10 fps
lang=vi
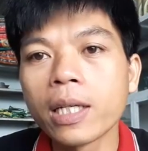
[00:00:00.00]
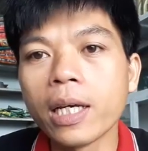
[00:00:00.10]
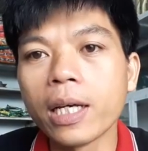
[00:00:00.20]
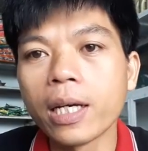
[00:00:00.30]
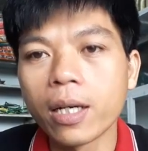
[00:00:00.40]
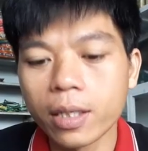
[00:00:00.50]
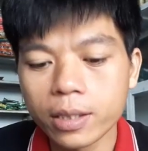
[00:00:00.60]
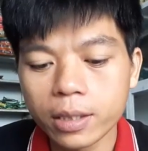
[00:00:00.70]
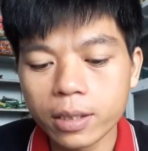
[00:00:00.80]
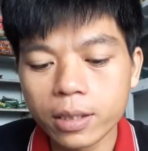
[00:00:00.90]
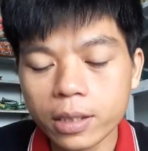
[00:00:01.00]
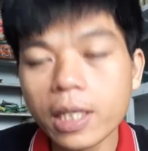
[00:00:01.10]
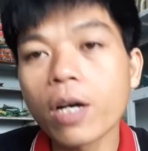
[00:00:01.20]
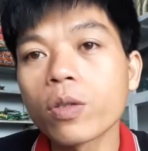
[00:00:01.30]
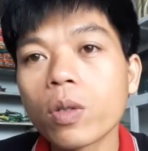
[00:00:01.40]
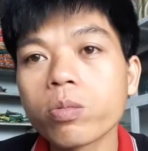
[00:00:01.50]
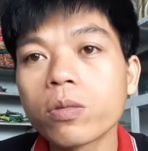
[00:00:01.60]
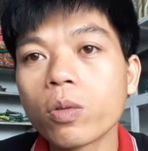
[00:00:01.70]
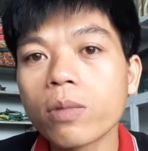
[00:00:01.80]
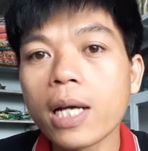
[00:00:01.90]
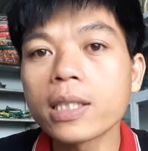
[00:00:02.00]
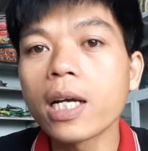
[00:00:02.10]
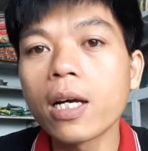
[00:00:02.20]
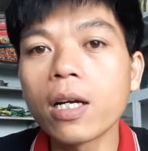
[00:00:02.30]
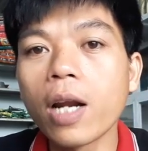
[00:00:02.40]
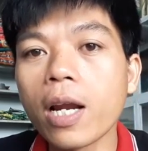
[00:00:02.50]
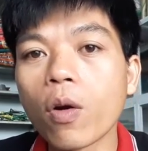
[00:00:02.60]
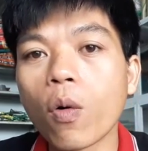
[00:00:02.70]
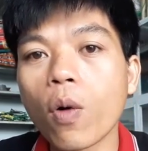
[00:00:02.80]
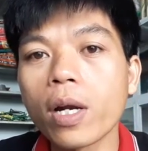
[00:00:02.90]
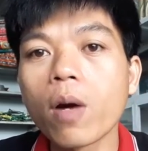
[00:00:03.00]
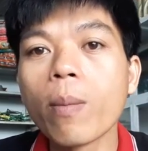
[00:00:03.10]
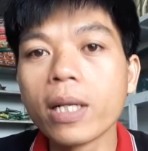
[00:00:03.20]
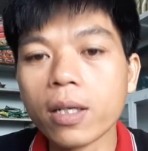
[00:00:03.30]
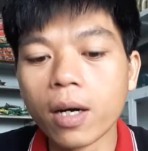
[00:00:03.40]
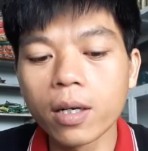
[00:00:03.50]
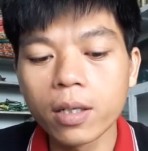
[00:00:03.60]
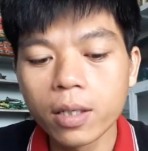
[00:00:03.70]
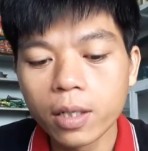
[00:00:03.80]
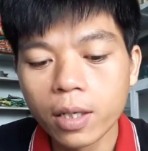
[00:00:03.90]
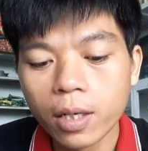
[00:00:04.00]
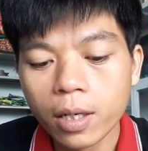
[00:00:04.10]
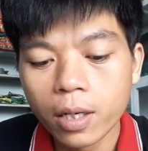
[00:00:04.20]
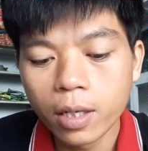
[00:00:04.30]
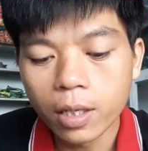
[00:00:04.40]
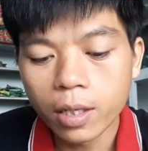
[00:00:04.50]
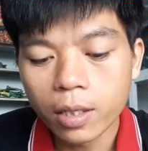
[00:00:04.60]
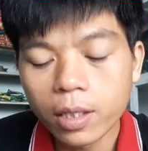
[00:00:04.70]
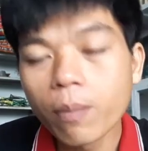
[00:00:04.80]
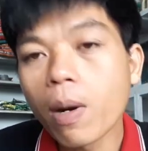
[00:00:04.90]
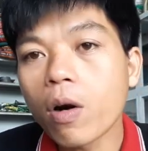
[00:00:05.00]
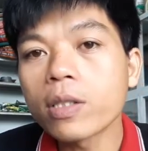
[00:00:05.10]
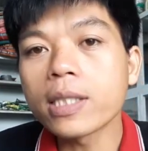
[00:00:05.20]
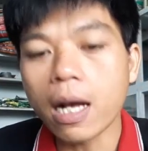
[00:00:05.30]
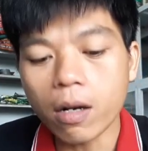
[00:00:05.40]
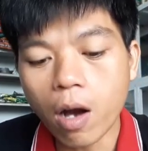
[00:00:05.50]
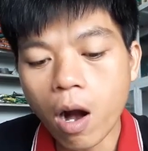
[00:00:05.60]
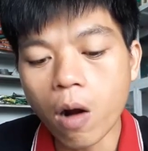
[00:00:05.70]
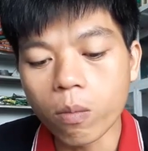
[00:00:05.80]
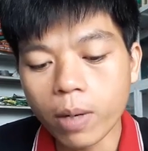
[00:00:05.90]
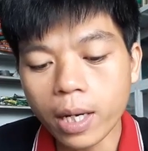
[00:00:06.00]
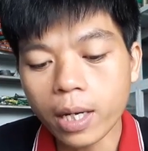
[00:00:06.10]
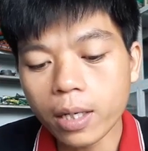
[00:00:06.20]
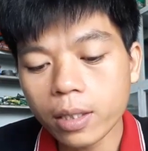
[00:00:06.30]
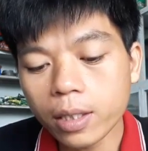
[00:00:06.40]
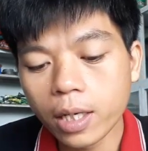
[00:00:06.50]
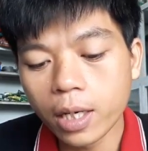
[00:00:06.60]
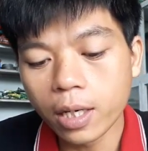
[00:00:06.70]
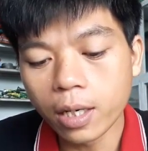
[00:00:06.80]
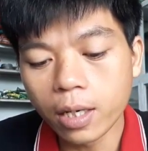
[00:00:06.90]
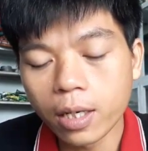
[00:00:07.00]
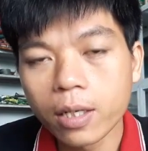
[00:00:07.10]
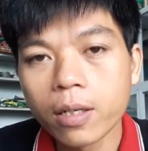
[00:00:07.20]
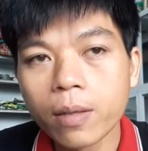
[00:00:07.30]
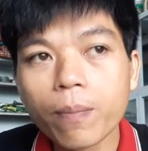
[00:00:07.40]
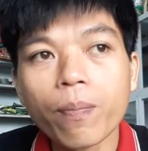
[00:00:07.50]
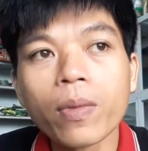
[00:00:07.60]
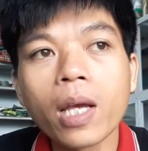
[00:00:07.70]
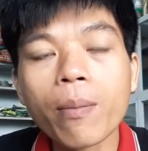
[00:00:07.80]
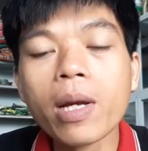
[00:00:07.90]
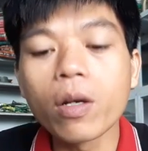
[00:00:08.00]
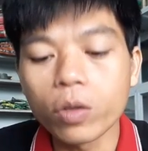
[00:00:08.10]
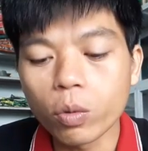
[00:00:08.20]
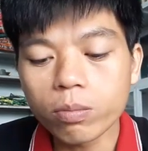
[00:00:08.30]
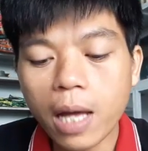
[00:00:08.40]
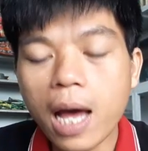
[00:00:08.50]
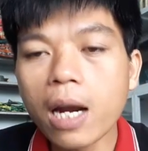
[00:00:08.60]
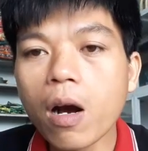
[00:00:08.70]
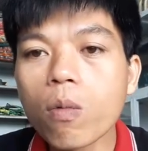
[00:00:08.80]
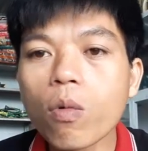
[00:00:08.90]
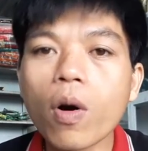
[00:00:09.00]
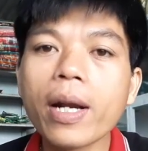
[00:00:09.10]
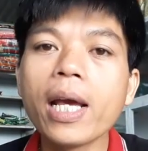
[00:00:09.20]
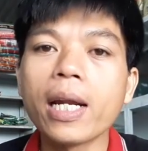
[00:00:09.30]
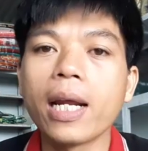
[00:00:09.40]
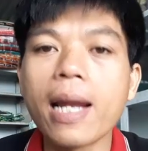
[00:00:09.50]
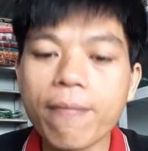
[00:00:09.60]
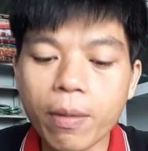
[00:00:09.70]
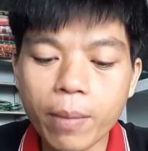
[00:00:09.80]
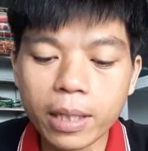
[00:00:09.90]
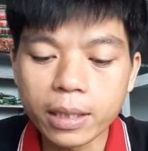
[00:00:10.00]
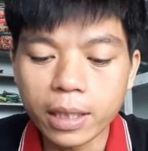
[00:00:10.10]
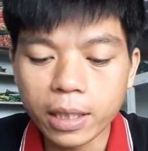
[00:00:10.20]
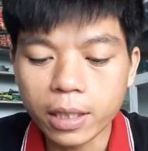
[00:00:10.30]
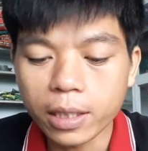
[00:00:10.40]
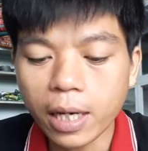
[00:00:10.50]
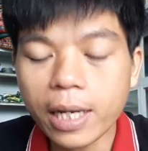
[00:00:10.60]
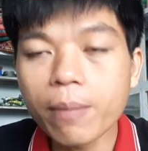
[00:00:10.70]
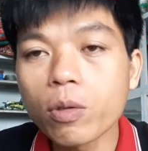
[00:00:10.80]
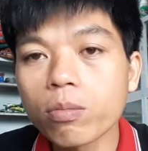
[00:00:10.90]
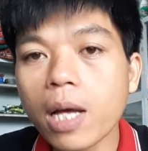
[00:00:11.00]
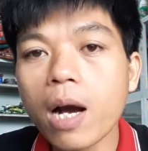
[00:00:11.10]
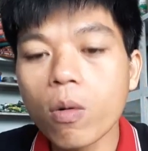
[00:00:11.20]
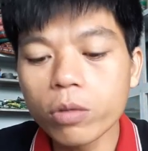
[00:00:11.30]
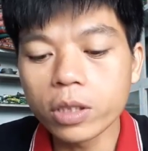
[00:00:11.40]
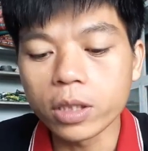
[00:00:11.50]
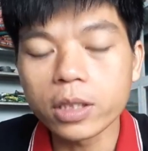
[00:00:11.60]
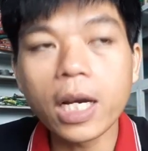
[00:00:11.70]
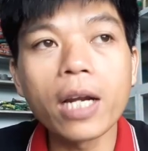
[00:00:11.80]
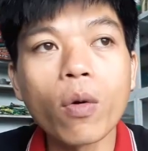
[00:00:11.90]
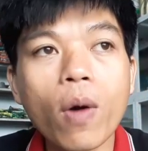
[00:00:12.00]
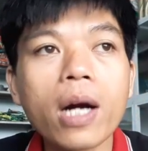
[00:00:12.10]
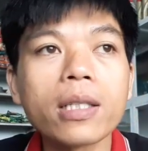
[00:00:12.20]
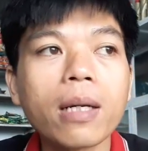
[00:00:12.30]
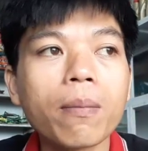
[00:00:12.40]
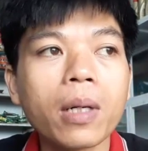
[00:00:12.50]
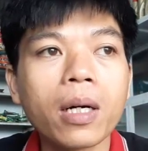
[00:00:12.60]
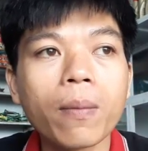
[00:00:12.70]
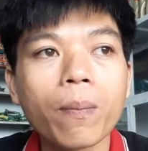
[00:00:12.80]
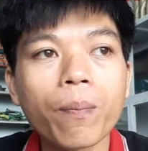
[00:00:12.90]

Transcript: thì uh, xe của tông chúng ta sẽ lại lổ hoạt động bình thường nhưng mà con sạc nó hỏng ấy thì ờ, cái bình của chúng ta nó không có điện để lạp vào bình thì anh em chúng ta cũng chỉ chạy được khoảng tầm ờ,